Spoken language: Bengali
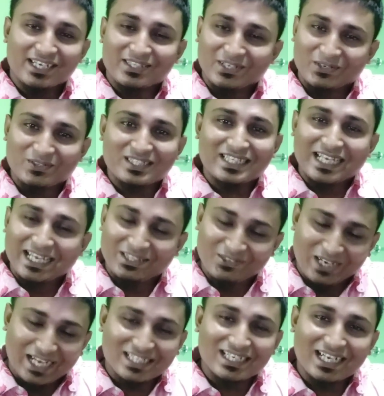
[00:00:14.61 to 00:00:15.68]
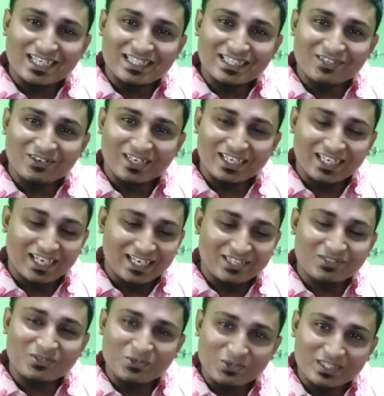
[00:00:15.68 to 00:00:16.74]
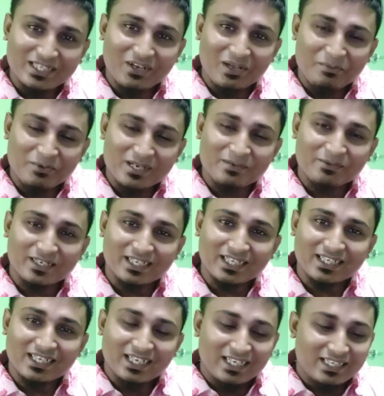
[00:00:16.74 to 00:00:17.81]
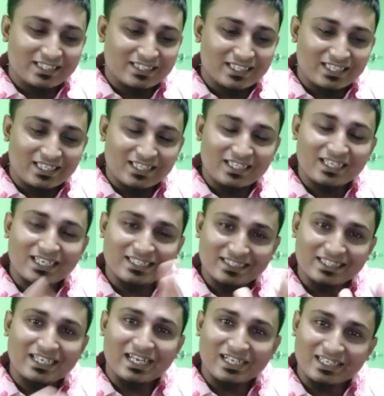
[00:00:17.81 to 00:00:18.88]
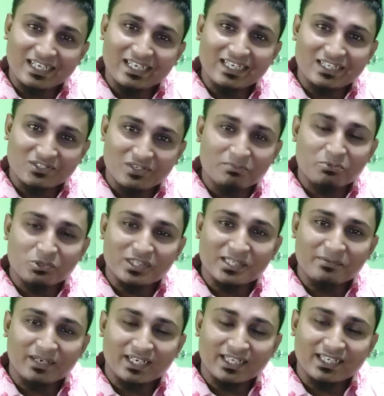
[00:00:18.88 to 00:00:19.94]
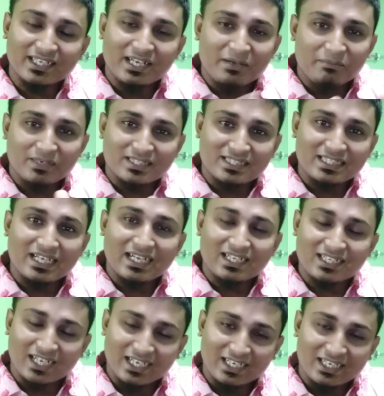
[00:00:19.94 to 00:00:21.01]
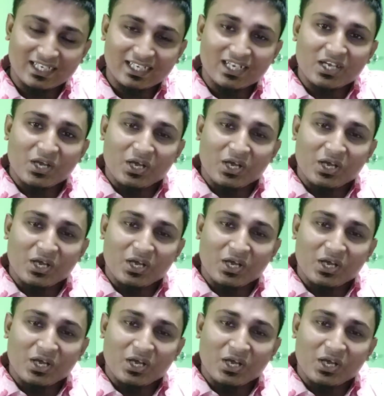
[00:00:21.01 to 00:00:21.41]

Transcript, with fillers: তখন সে এত হাসাহাসি করে আর এত খুশি হয় মনে মনে যে সিগারেট খেলে আসলে বুদ্ধি বাড়ে বা সিগারেট খাইলে